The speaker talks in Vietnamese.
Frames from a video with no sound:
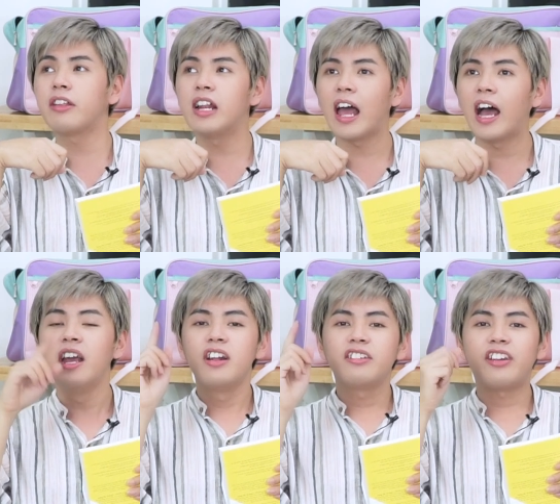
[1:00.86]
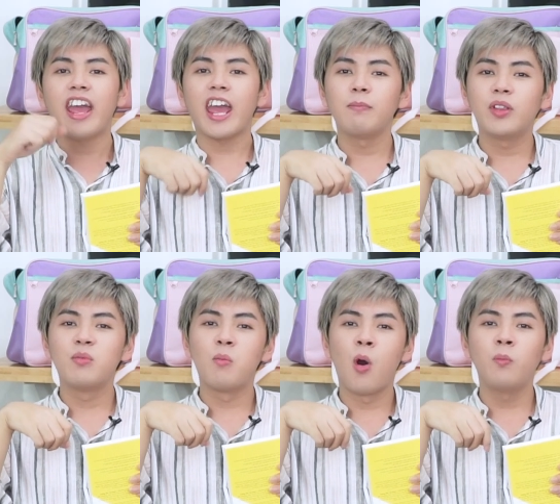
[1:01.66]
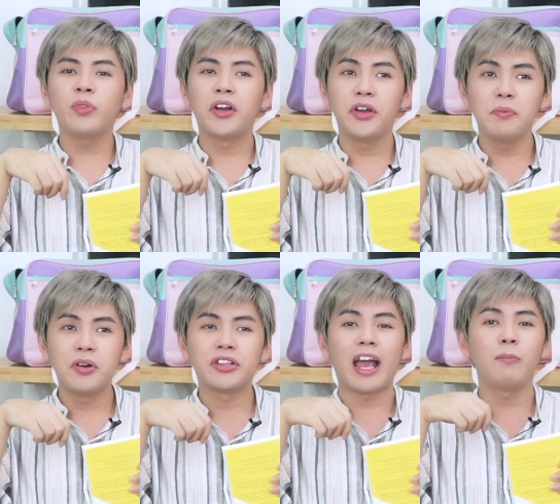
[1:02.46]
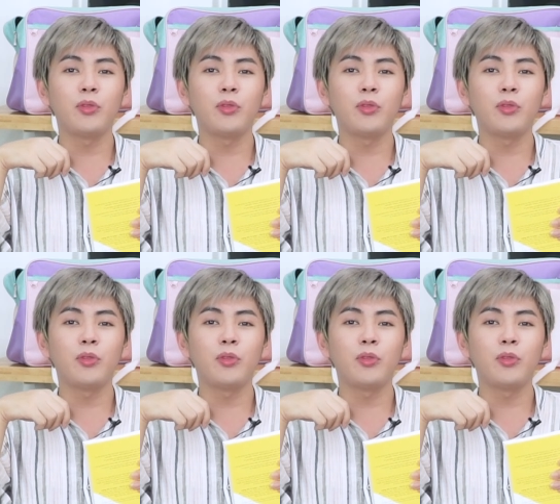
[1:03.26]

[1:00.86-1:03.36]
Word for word: đó chính là trẻ em từ mười bốn tới mười tám